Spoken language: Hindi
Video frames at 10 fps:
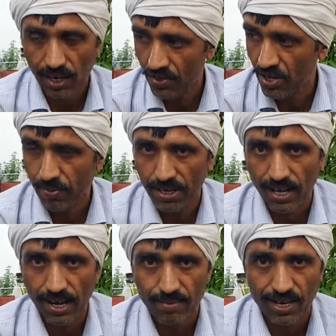आज ये
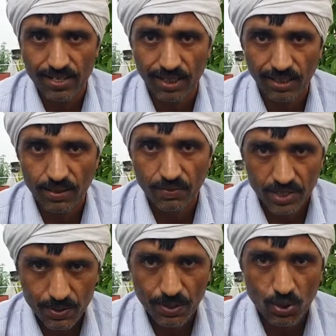बेटा है हमारे
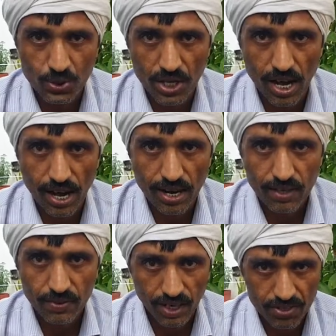साथ इस पर यूज़ किया है
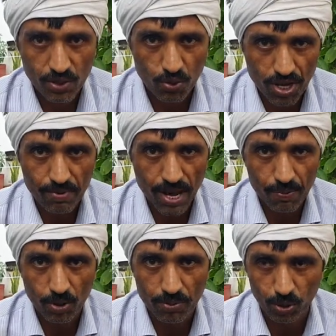आज ये गुड़िया भी
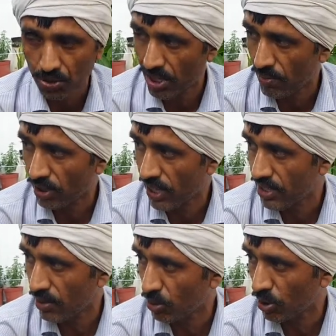आपको अभी थोड़ी देर में
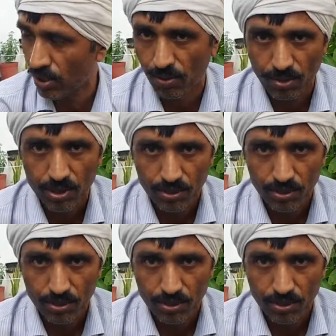बताएगी अभी तो ये